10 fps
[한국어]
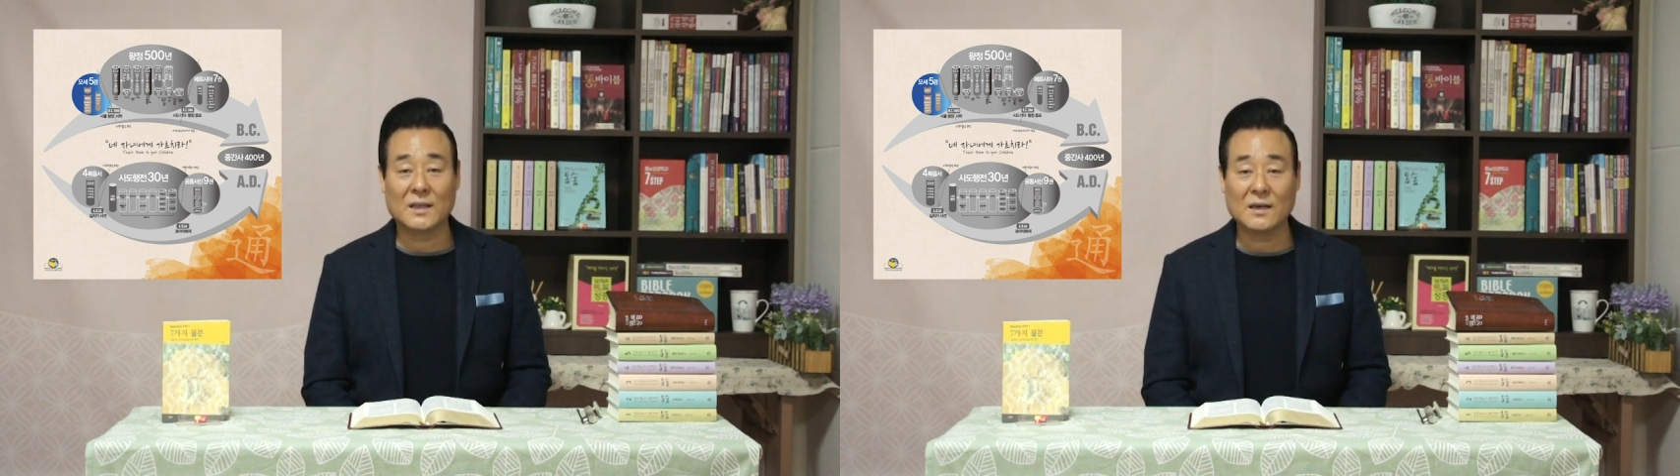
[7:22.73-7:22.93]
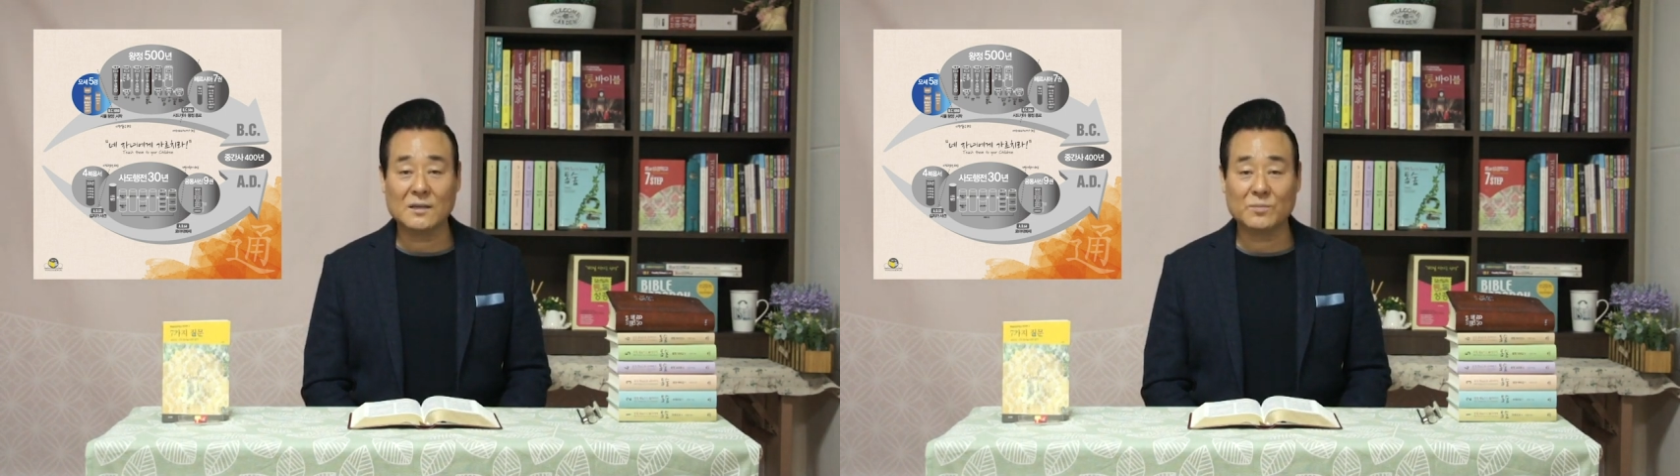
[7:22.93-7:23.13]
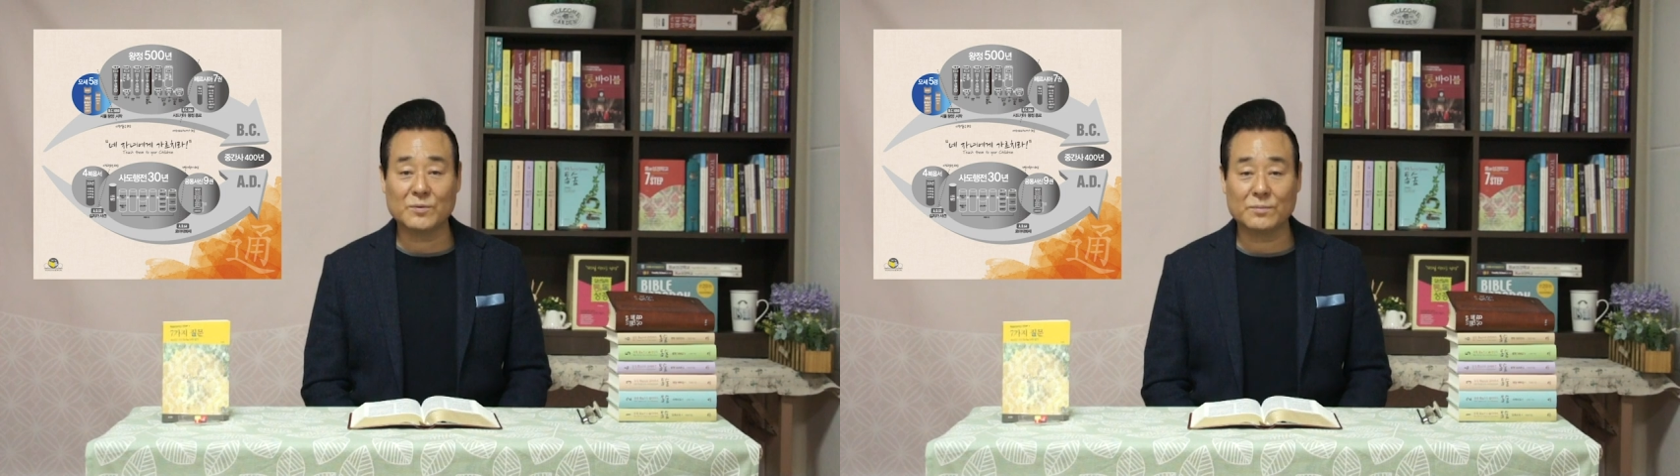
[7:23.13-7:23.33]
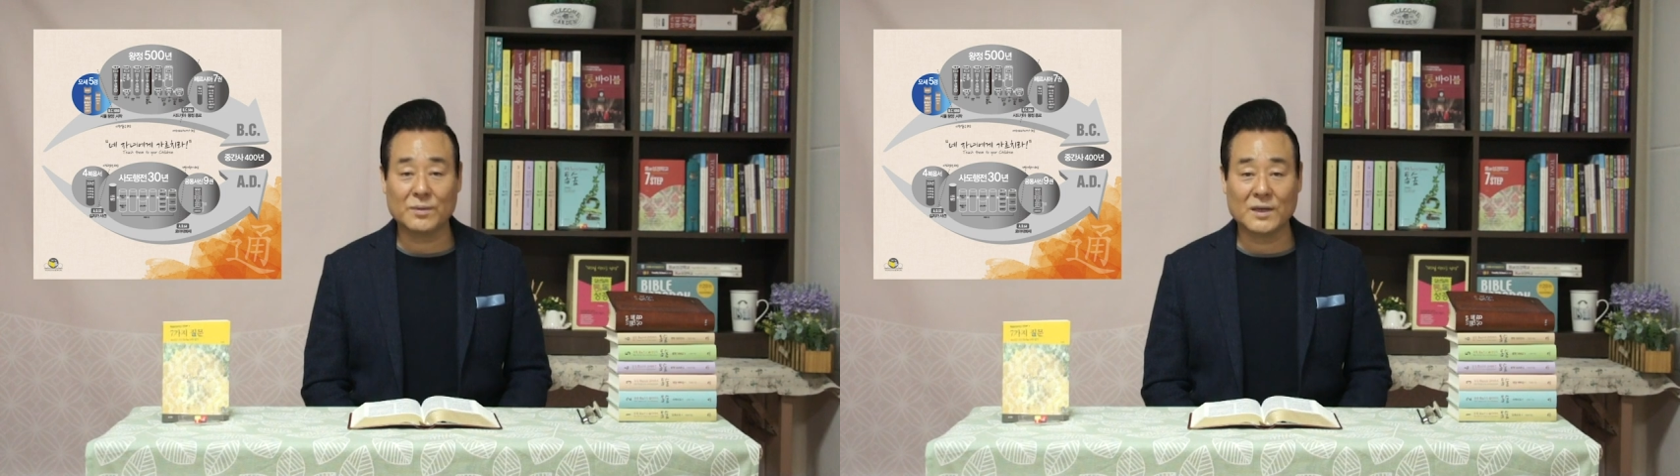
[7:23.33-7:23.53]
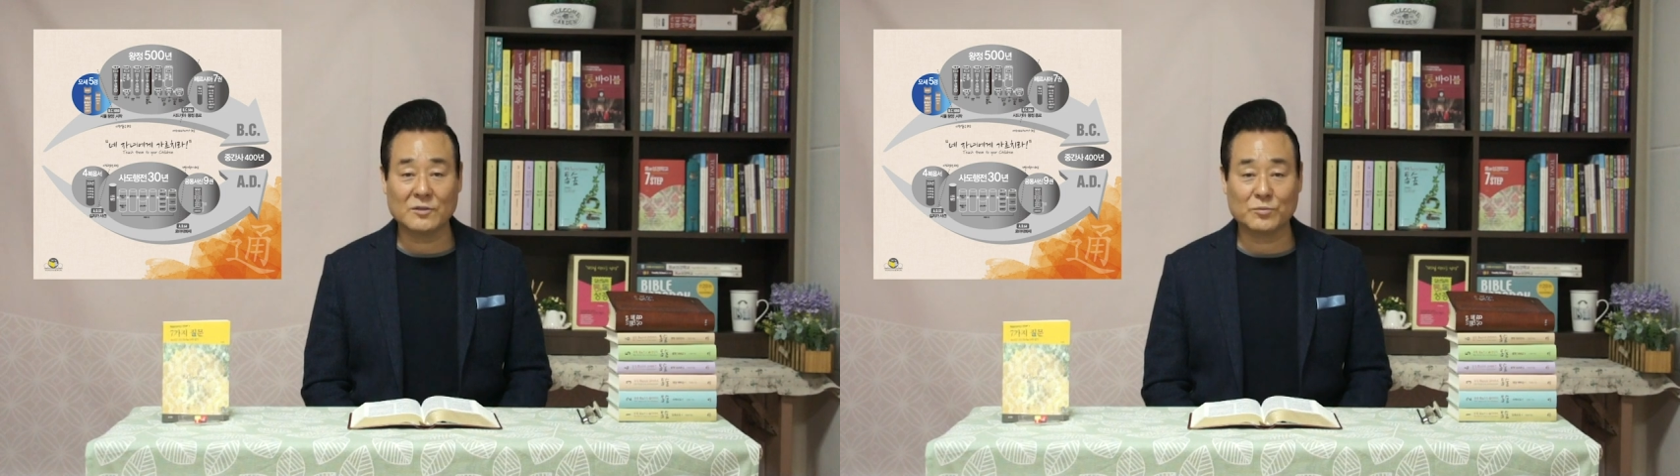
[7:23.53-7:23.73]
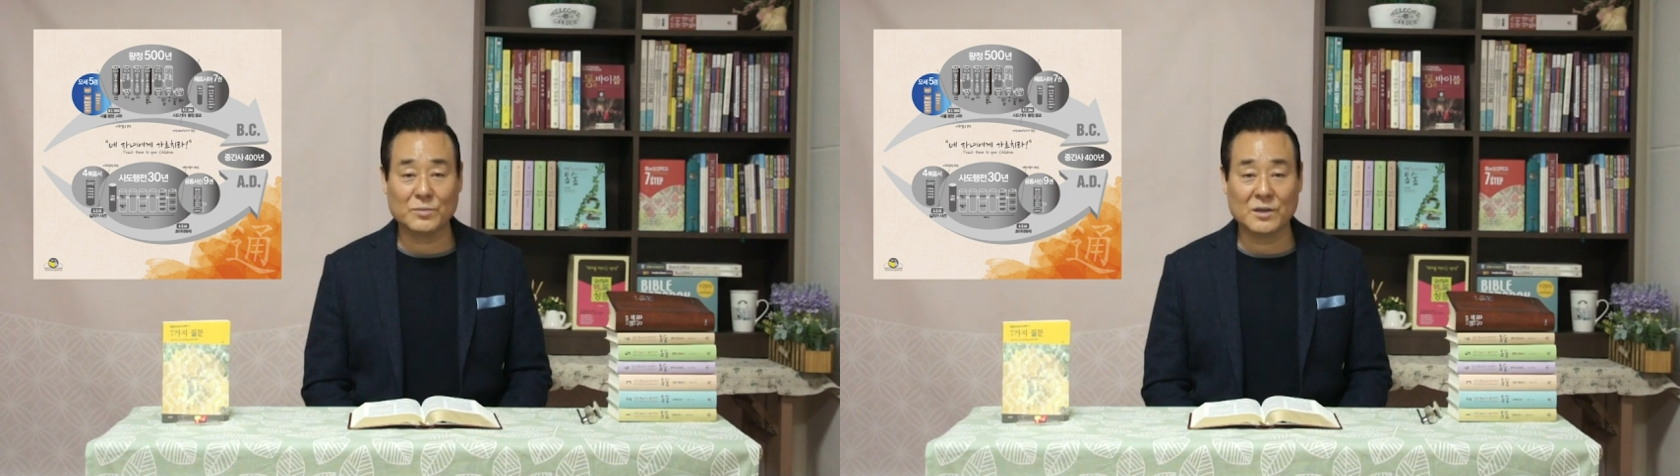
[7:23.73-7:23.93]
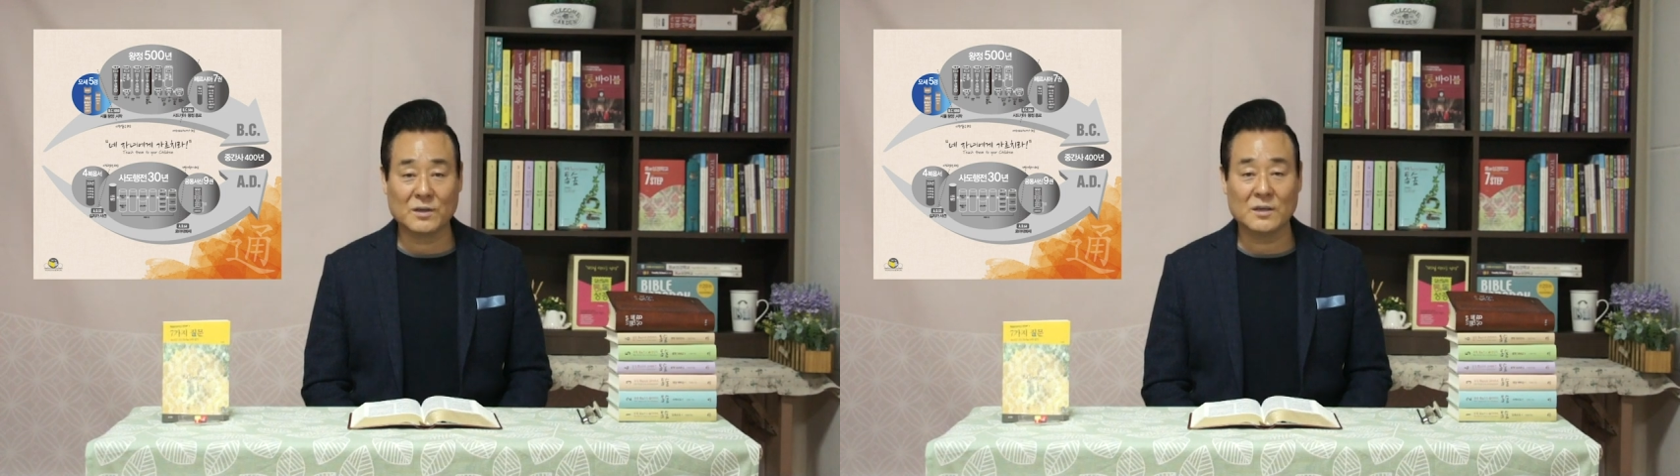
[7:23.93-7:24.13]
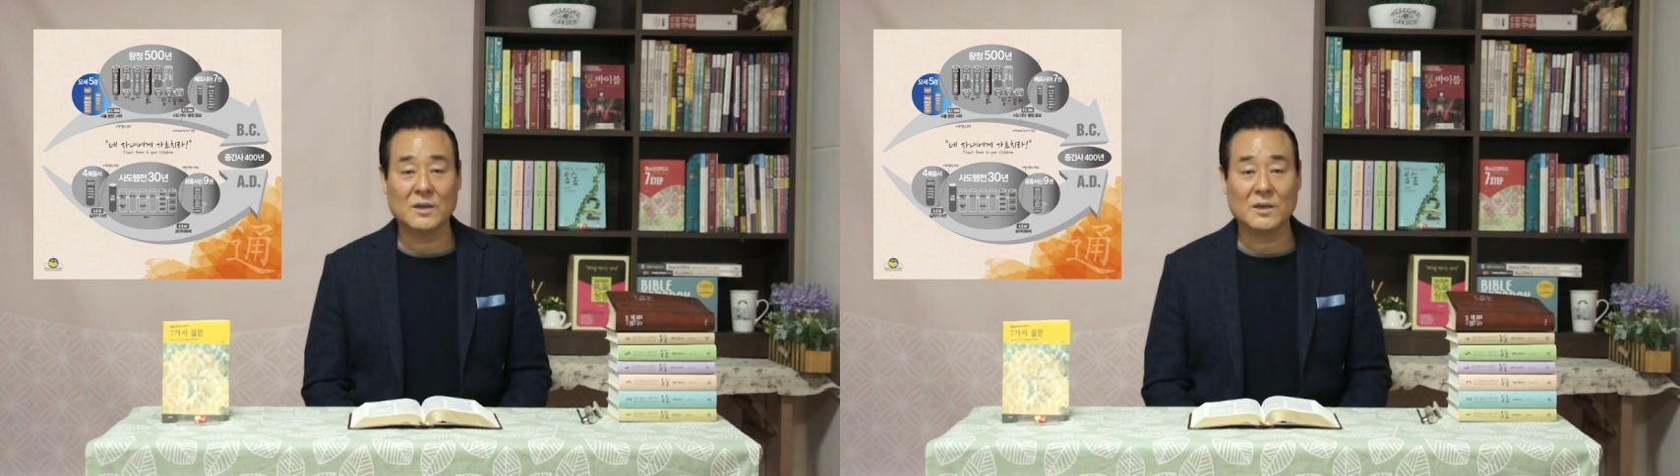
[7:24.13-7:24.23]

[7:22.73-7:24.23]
땅을 분배해 주며